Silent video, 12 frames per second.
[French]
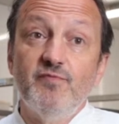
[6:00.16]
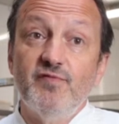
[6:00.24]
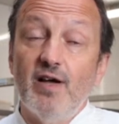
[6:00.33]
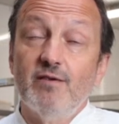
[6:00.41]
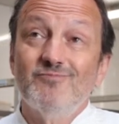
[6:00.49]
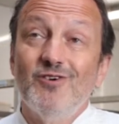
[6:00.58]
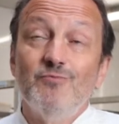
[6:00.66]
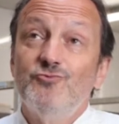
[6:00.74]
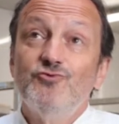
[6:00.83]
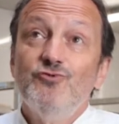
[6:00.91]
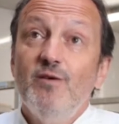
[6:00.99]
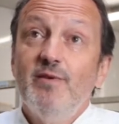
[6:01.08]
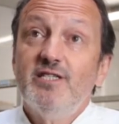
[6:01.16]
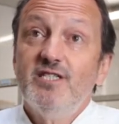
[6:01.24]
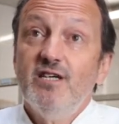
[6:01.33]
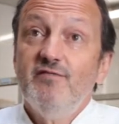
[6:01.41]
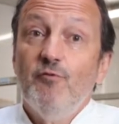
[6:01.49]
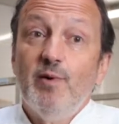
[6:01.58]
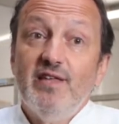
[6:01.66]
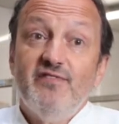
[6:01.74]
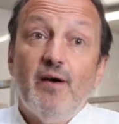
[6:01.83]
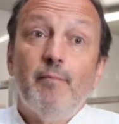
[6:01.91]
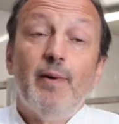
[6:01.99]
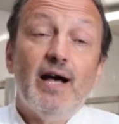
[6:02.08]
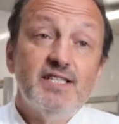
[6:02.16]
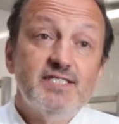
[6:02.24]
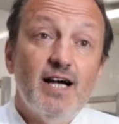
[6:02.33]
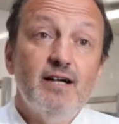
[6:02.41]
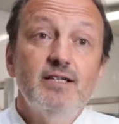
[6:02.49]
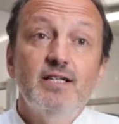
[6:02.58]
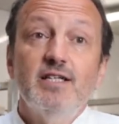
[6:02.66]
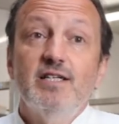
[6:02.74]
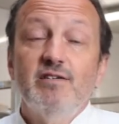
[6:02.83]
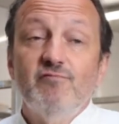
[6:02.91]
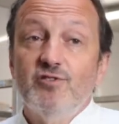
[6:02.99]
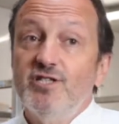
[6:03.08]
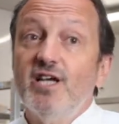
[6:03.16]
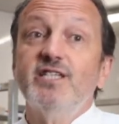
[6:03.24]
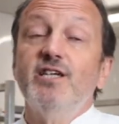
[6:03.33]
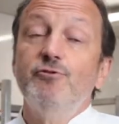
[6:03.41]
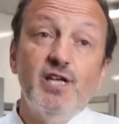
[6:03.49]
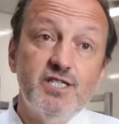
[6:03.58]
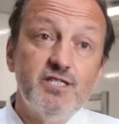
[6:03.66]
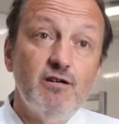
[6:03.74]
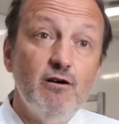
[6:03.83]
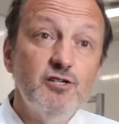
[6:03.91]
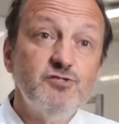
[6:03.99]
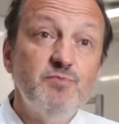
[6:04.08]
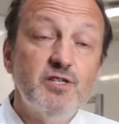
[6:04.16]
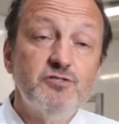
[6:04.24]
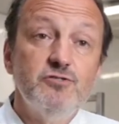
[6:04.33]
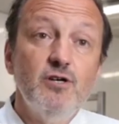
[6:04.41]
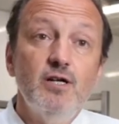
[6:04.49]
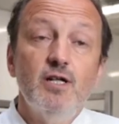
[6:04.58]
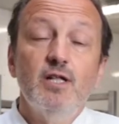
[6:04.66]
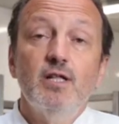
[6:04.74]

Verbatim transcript: enfin, comme tous les métiers, il ne faut pas les faire par hasard. Il faut déjà qu'il y ait une attirance, bien sûr.